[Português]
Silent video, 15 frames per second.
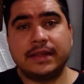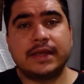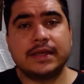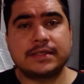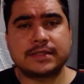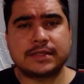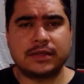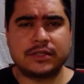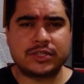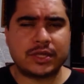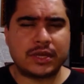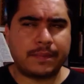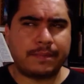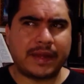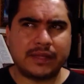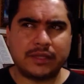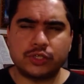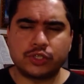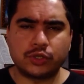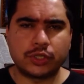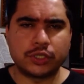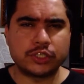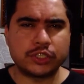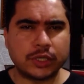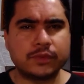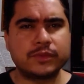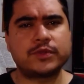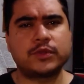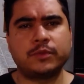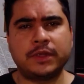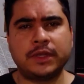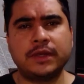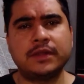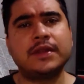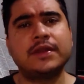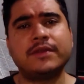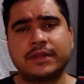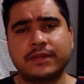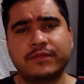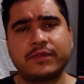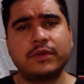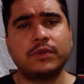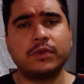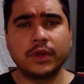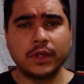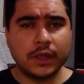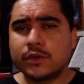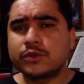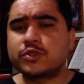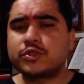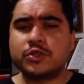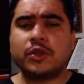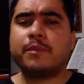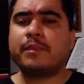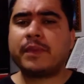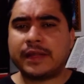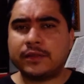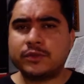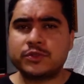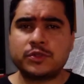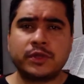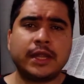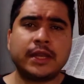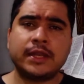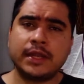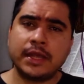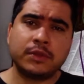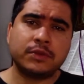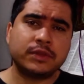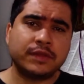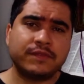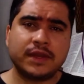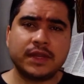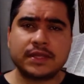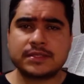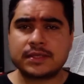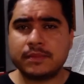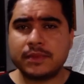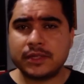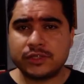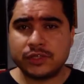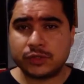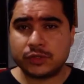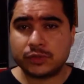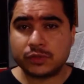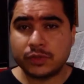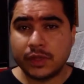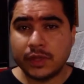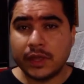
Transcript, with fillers: questão, acho que era padre Jorjão, se eu não me engano, ele até falou: Senhor padre, o senhor é negro, deveria saber disso.